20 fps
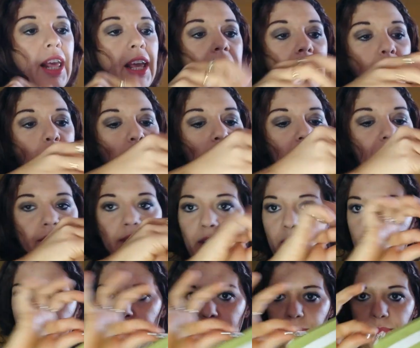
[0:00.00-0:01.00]
che questa
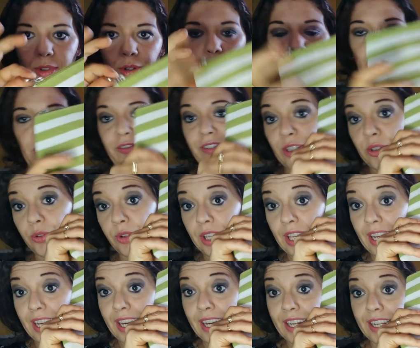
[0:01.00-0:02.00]
oltre al fatto che
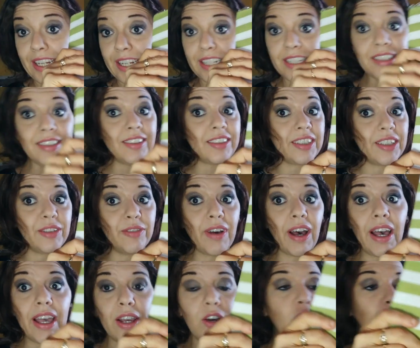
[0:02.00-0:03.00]
è carina ed
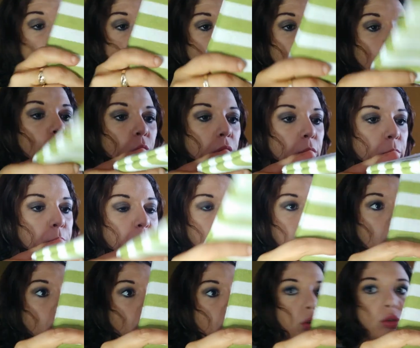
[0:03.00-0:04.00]
estiva è comunque un
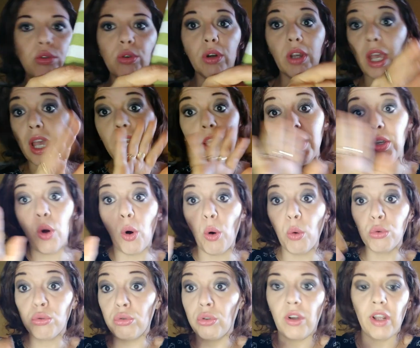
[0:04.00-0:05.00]
prodotto che io
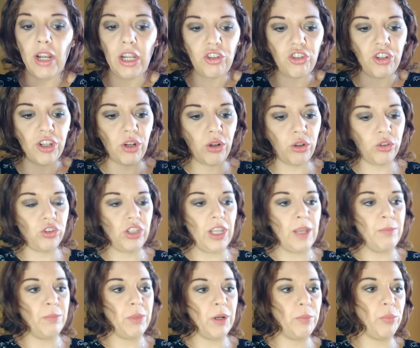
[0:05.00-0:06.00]
uso e riciclo
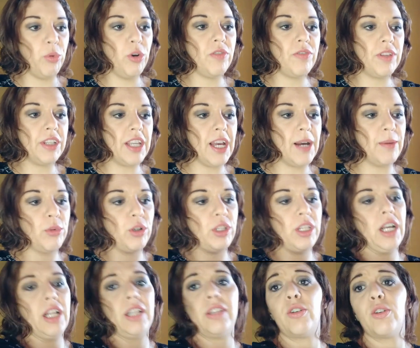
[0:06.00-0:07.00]
sempre poi vediamo
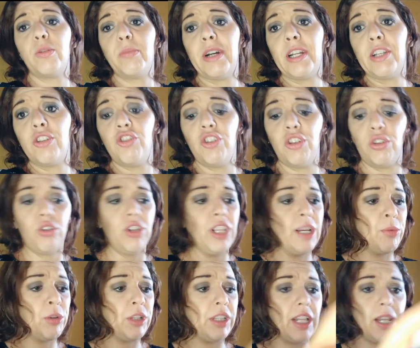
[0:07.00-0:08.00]
gli altri omaggi
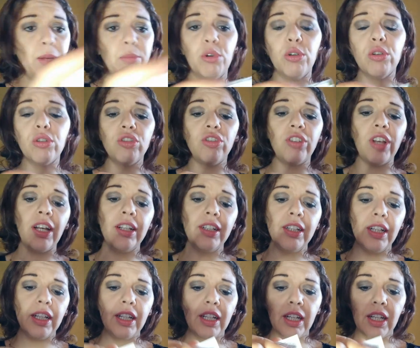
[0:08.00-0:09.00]
togliamoli dalla borsa
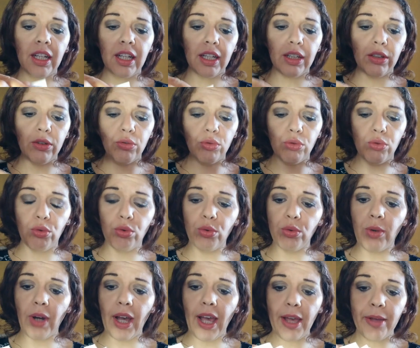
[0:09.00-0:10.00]

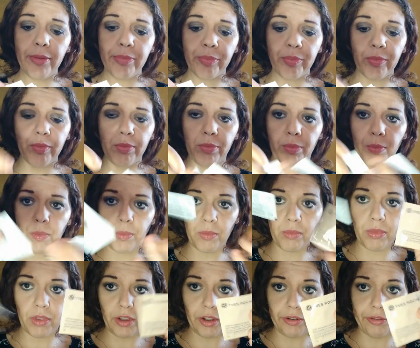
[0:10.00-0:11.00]
due
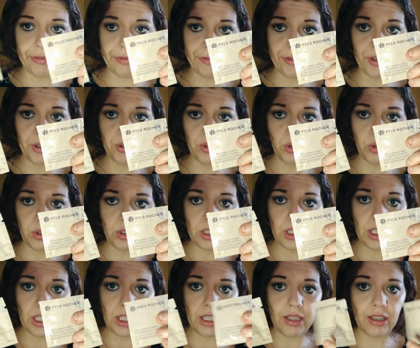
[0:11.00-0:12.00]

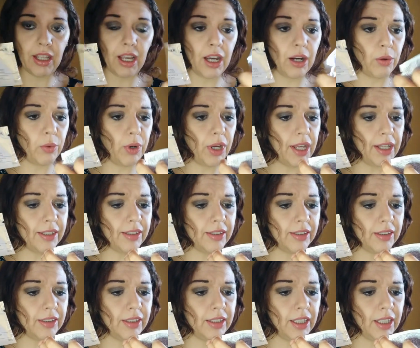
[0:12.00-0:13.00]
fondotinta
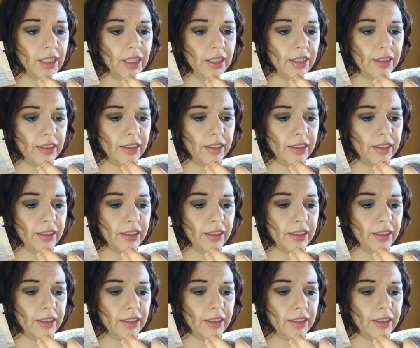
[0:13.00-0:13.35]
questi